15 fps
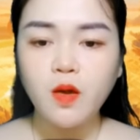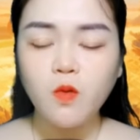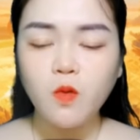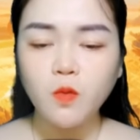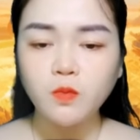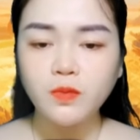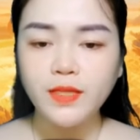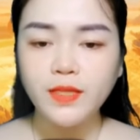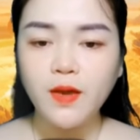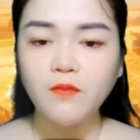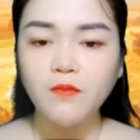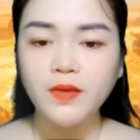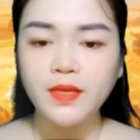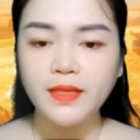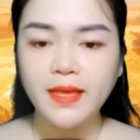Nhưng cô
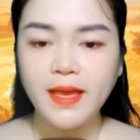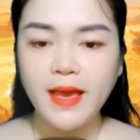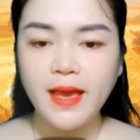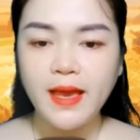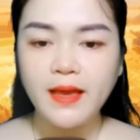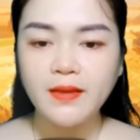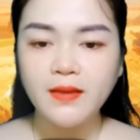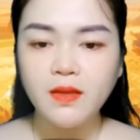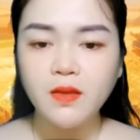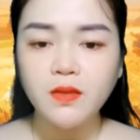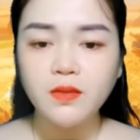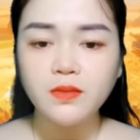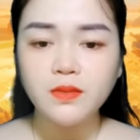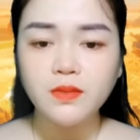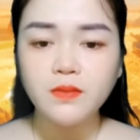vừa đến thì bắt gặp
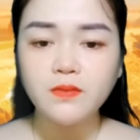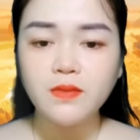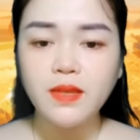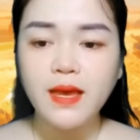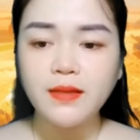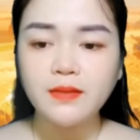Nhạc Đình